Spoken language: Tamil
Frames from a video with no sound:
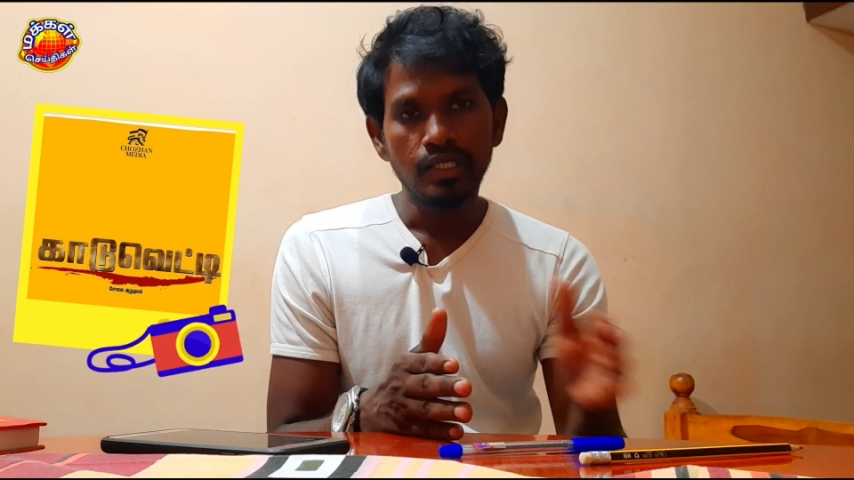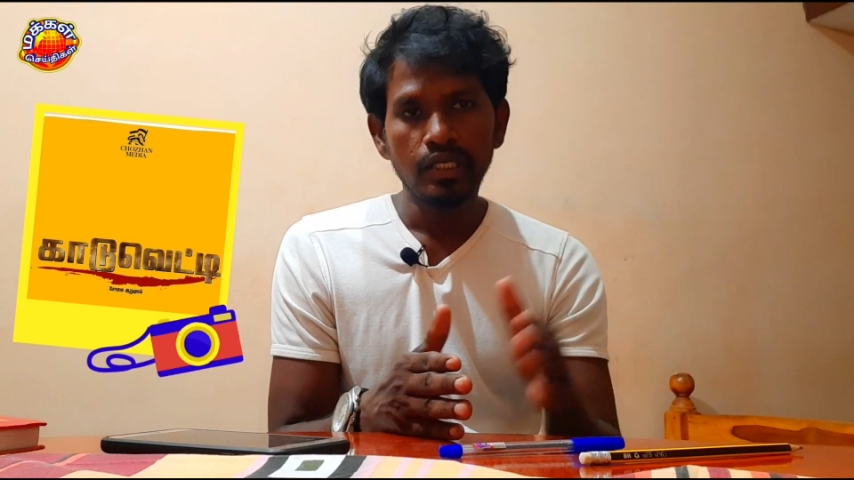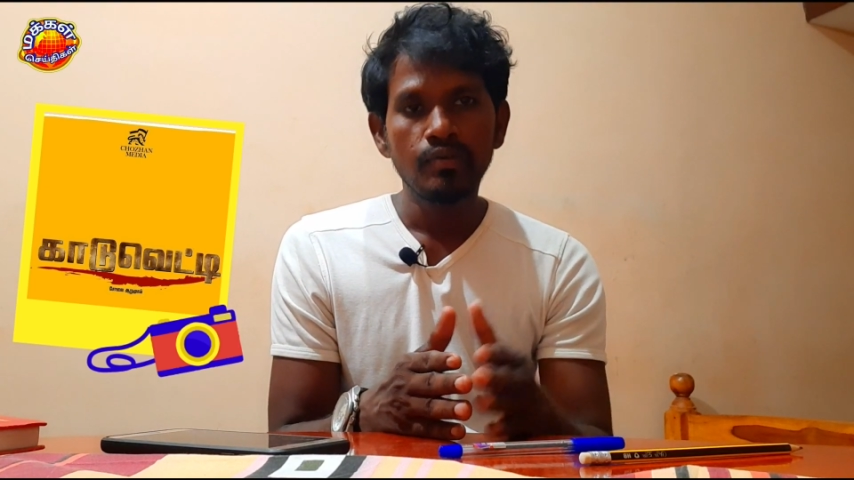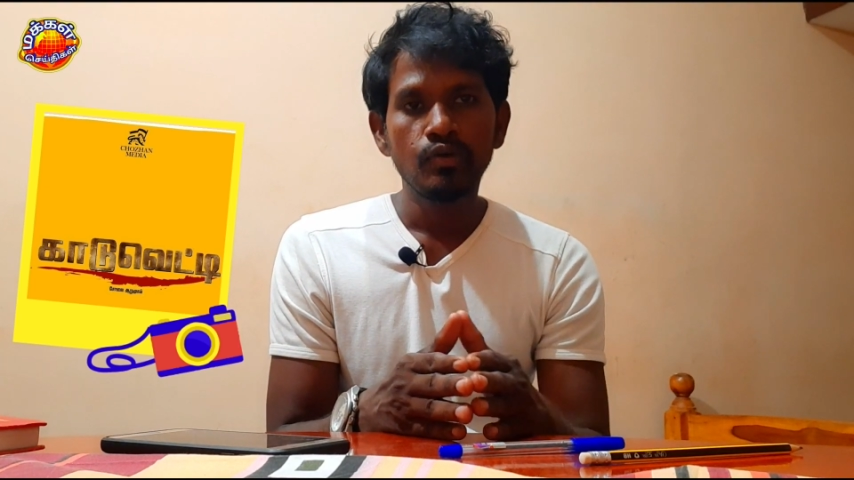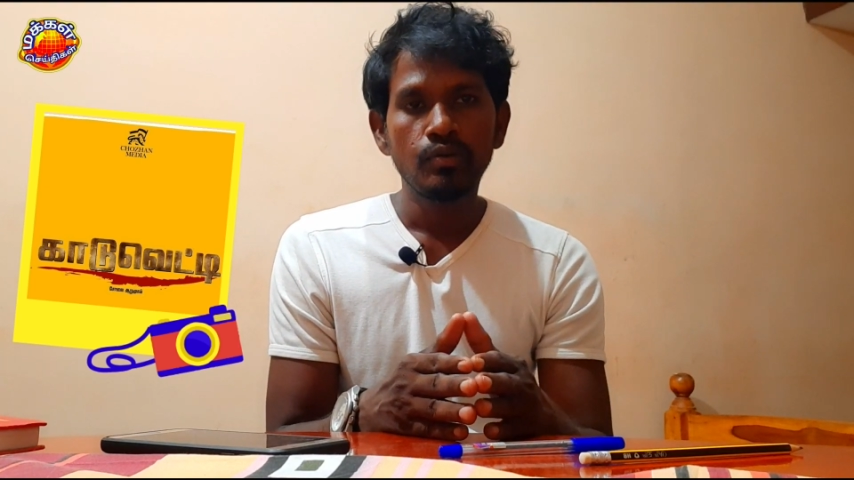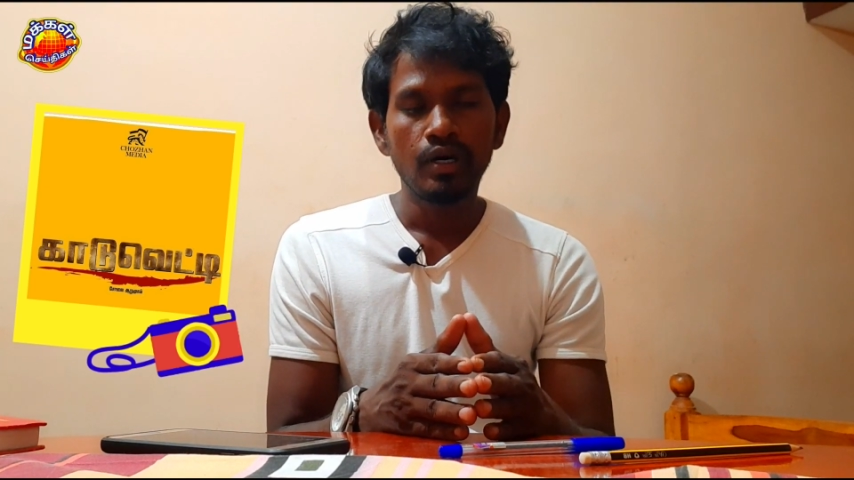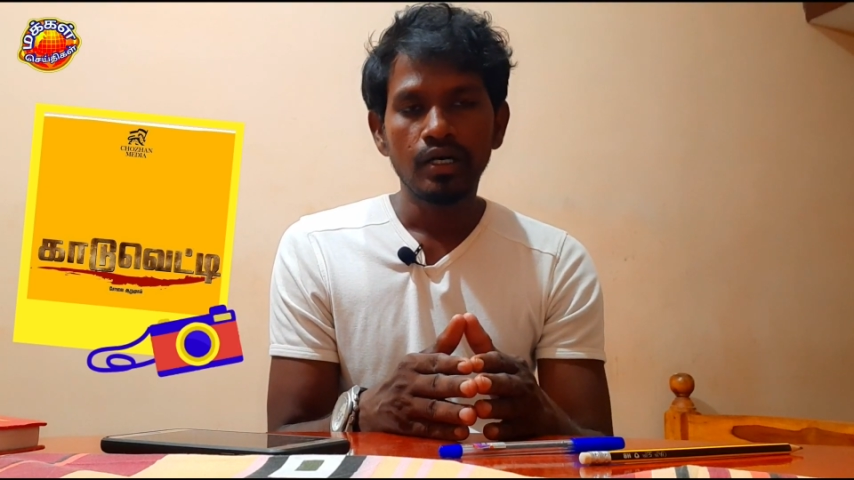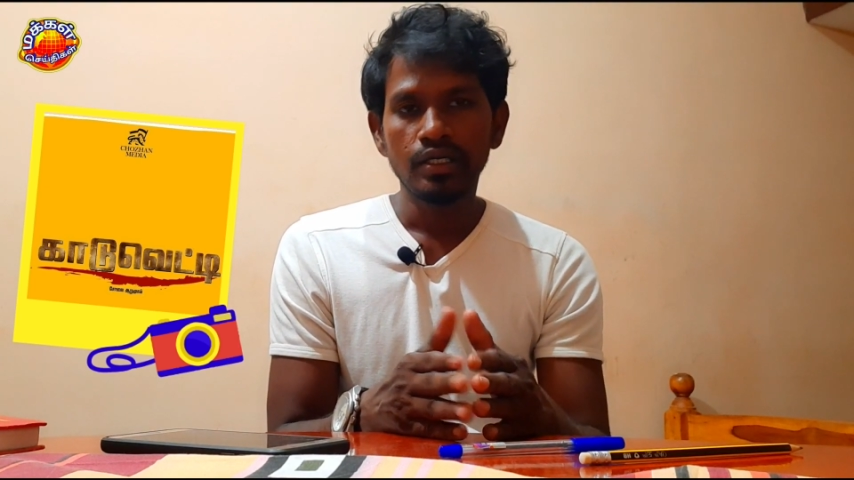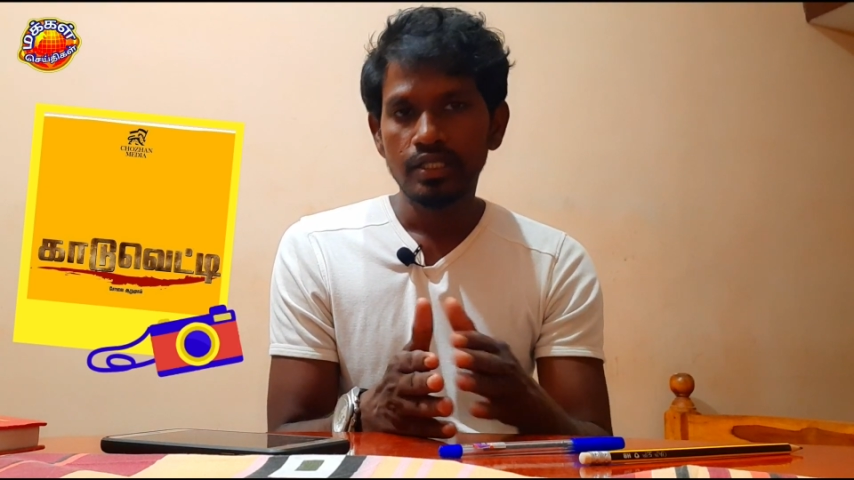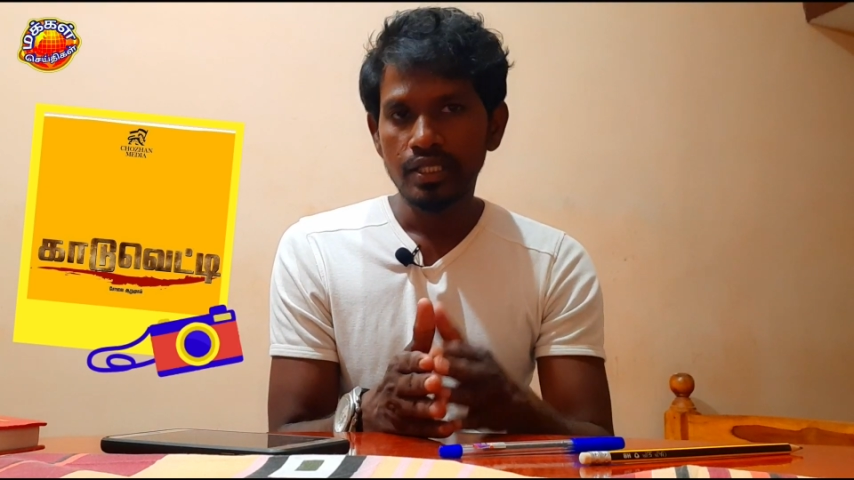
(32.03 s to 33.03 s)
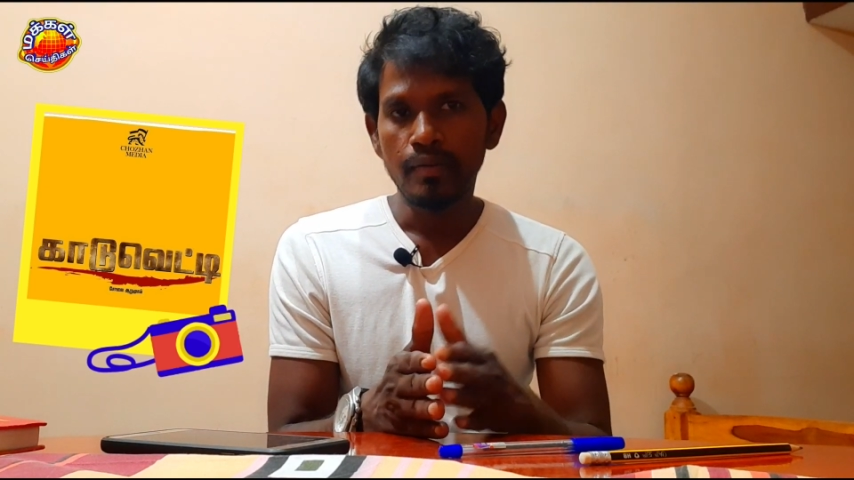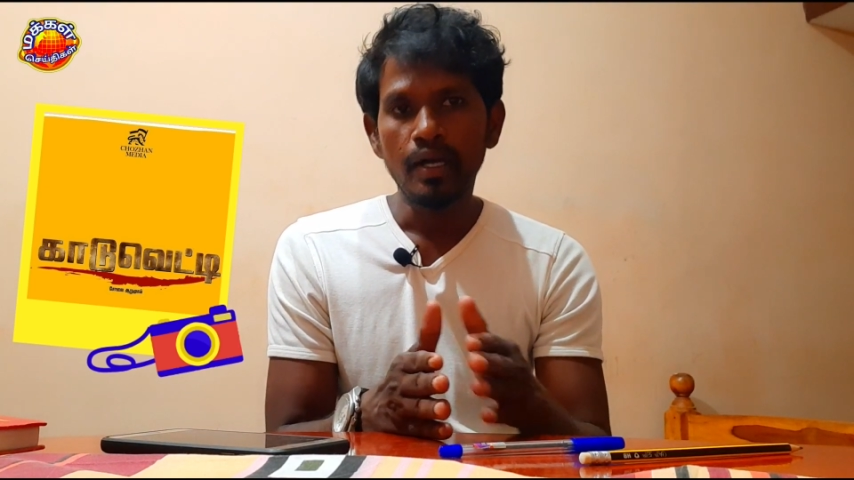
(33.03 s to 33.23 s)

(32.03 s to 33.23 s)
அதற்கு முன்பாக இந்த